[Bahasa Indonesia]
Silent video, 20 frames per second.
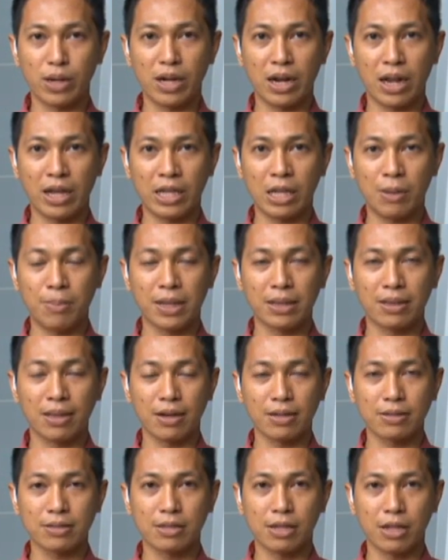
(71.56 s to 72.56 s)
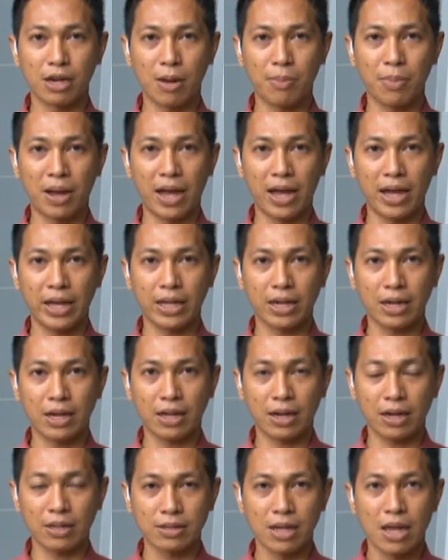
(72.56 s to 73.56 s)
akibat tersiram air
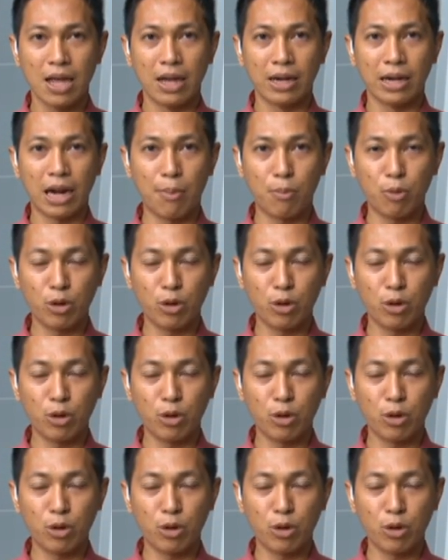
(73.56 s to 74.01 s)
keras. Namun